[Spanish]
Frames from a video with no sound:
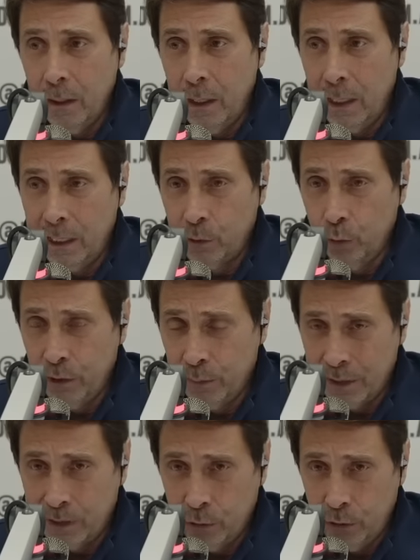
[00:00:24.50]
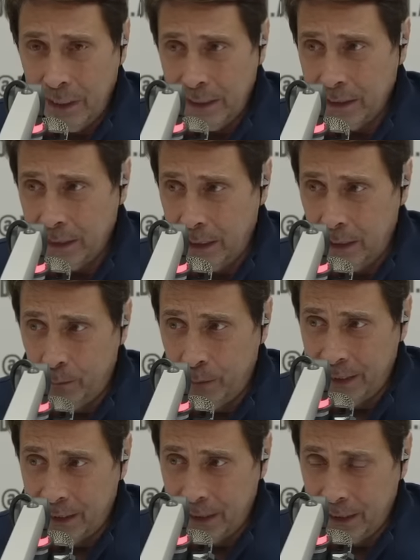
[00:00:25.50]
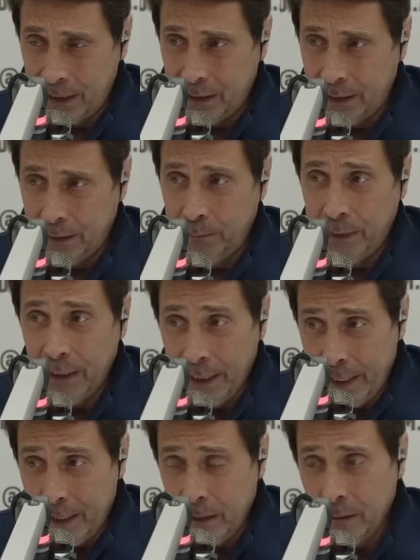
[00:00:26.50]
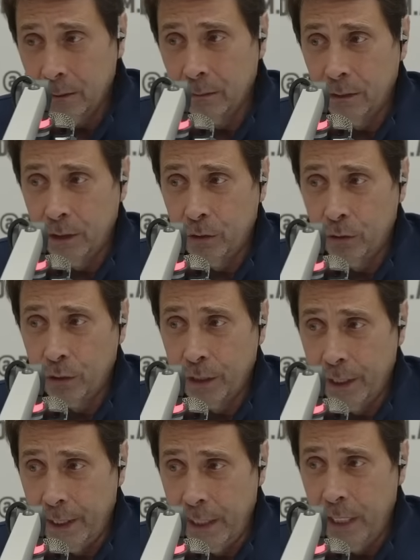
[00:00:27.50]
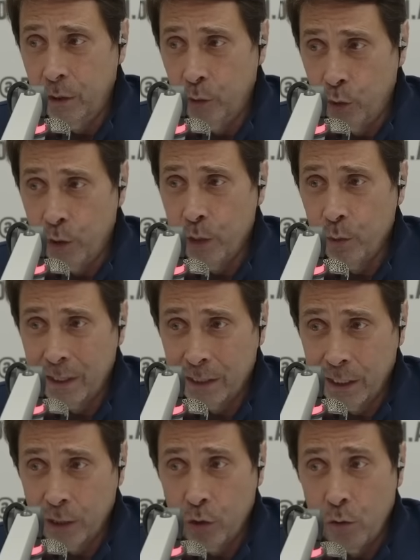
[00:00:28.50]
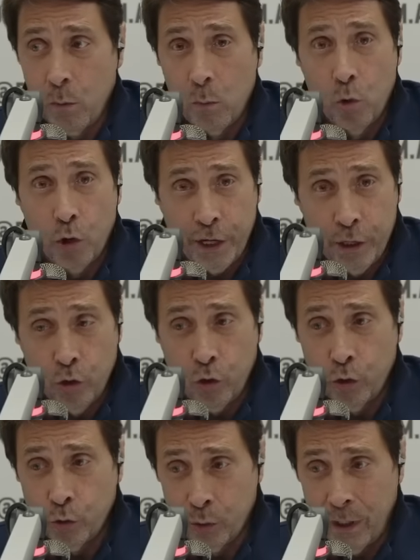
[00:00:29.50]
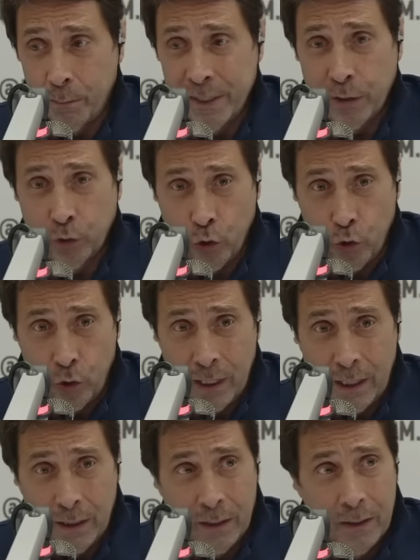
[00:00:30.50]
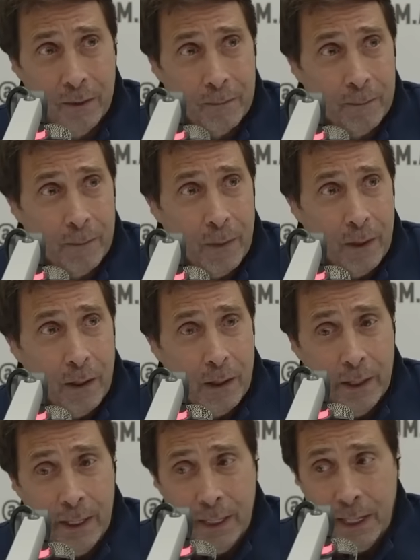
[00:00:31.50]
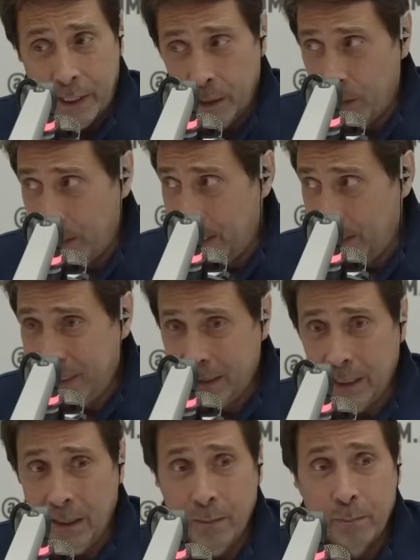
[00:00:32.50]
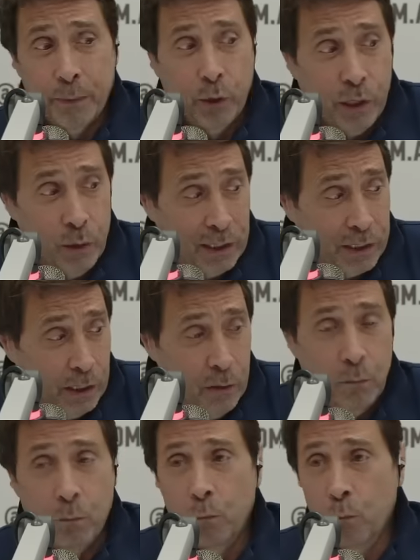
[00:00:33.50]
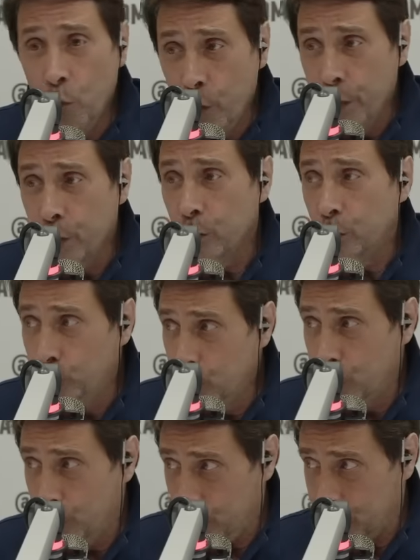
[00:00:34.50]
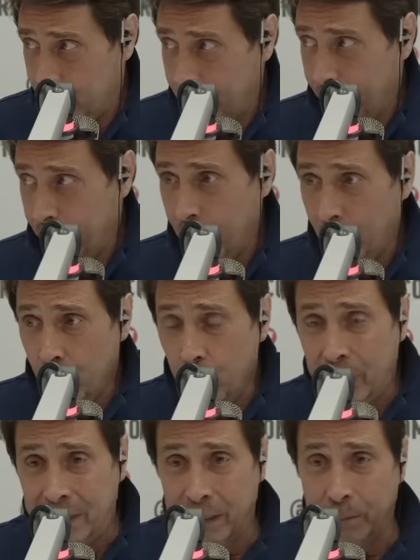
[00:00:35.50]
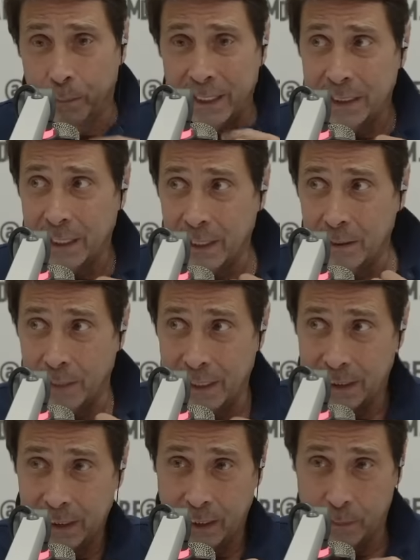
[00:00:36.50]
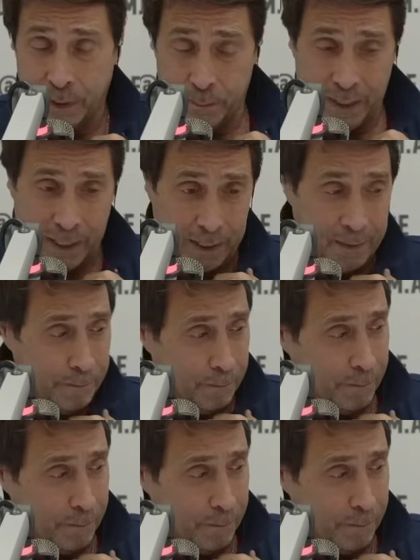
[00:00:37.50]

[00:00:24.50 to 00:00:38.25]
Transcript: En las últimas horas, el presidente Milei dijo que él no iba a ser como Moreno con una pistola eh, arriba de la mesa, pero que iba a ser muy duro con las empresas de medicina prepaga.